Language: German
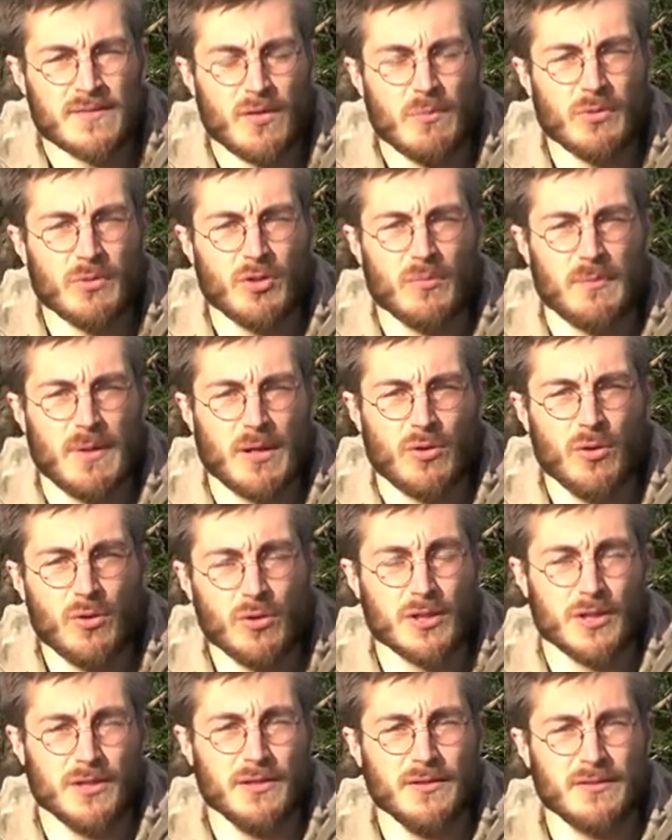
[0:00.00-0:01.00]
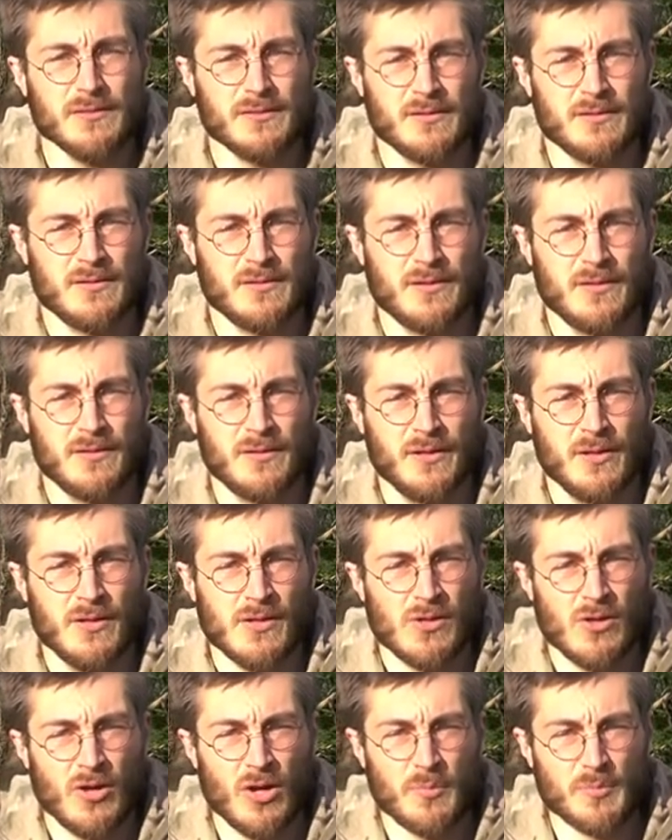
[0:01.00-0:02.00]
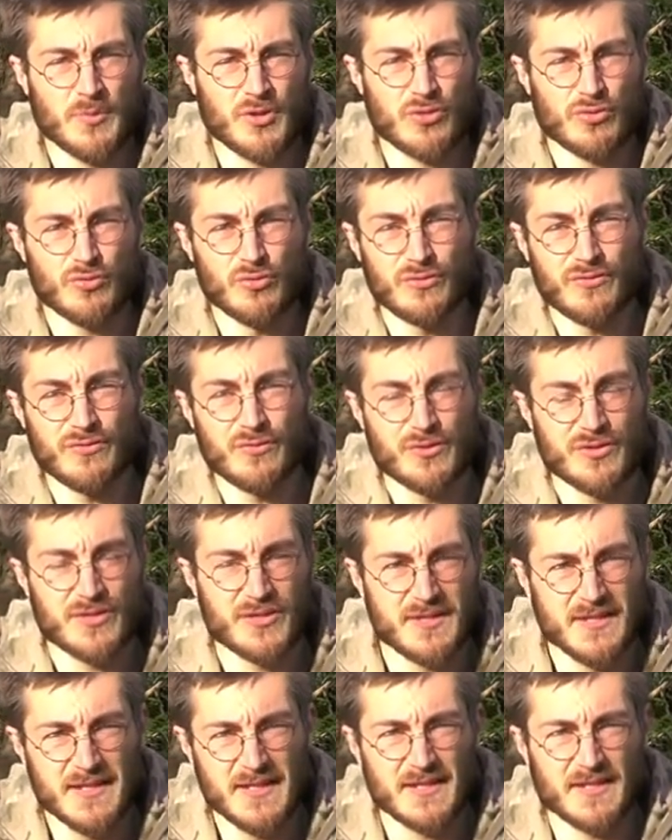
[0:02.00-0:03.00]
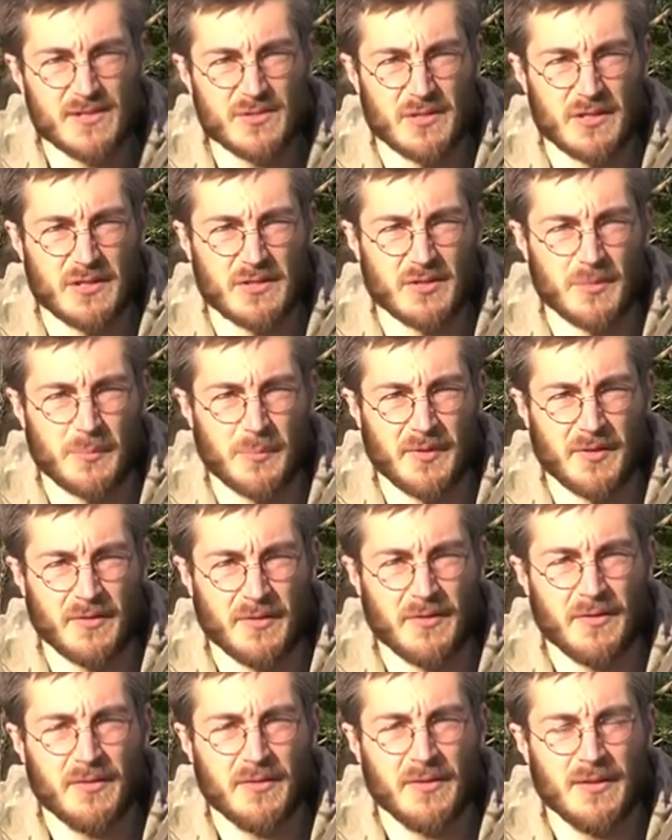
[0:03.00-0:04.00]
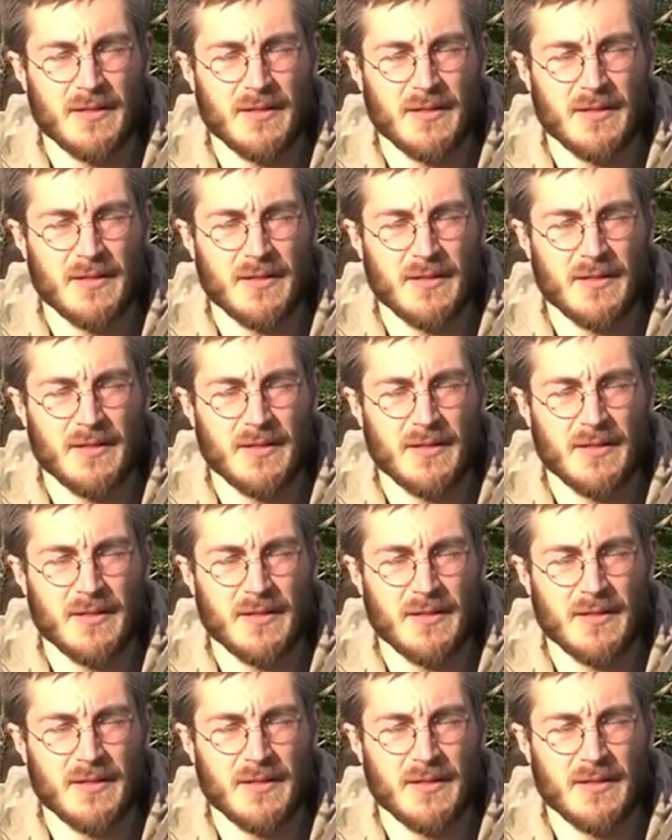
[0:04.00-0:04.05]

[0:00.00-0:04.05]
wollen wir doch mal gucken, ob das gut funktioniert, so eine Krypsis.